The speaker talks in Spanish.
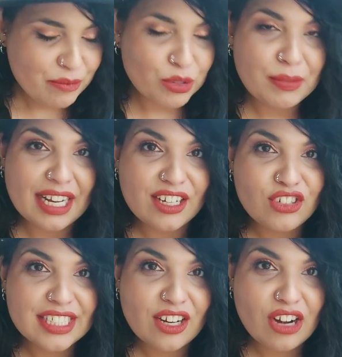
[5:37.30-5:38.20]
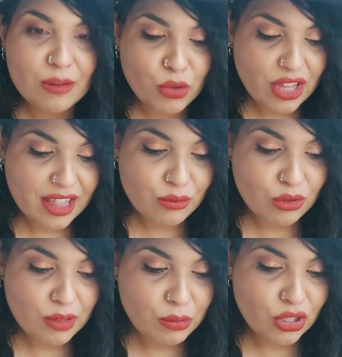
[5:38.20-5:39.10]
Pues mira, creo que esta no la podía
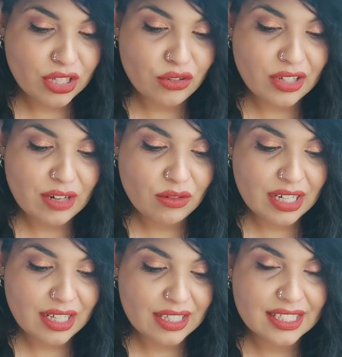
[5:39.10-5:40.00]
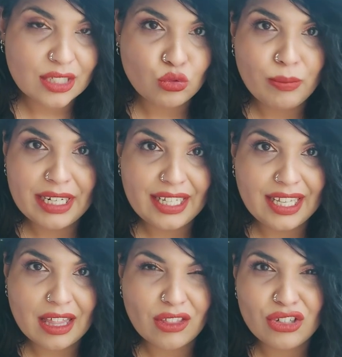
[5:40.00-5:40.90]
devolver porque creo que era una de estas super
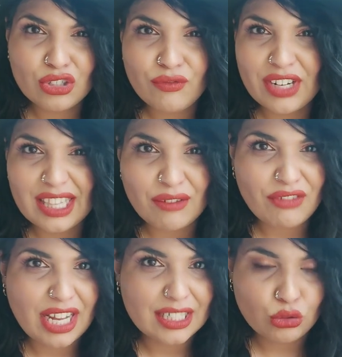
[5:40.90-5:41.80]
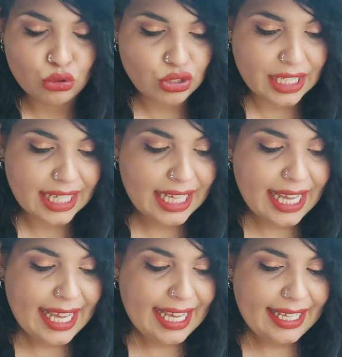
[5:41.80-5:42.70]
liquidaciones, oferta flash o no sé qué,
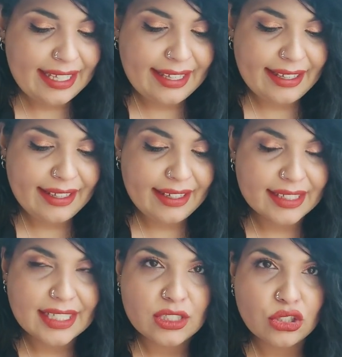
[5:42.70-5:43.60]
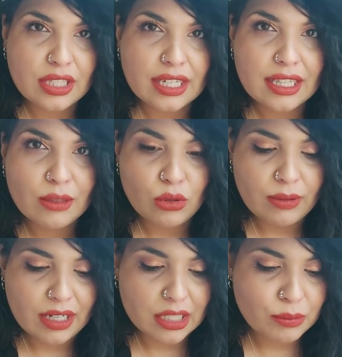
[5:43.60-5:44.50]
y esas no te dejan
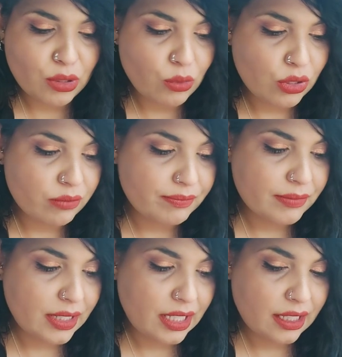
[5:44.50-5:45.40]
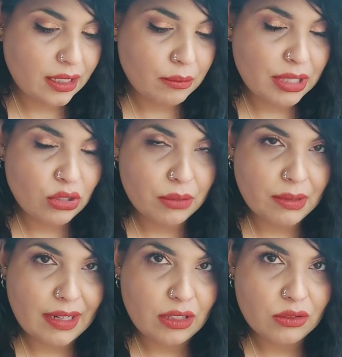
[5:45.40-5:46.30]
devolverlas, pero bueno, eh, para lo que me
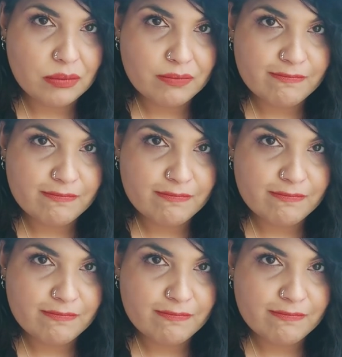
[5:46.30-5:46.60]
valió,